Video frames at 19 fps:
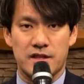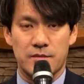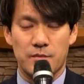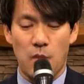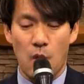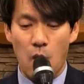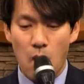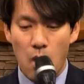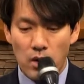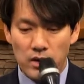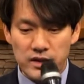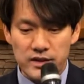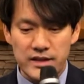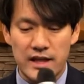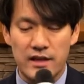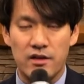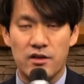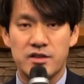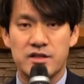모든
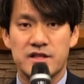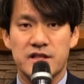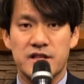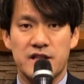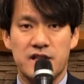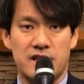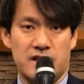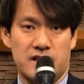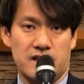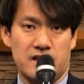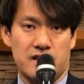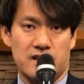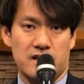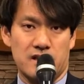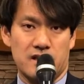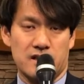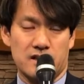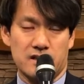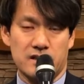에너지를
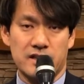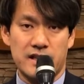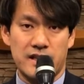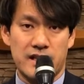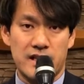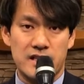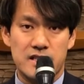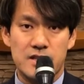그 일에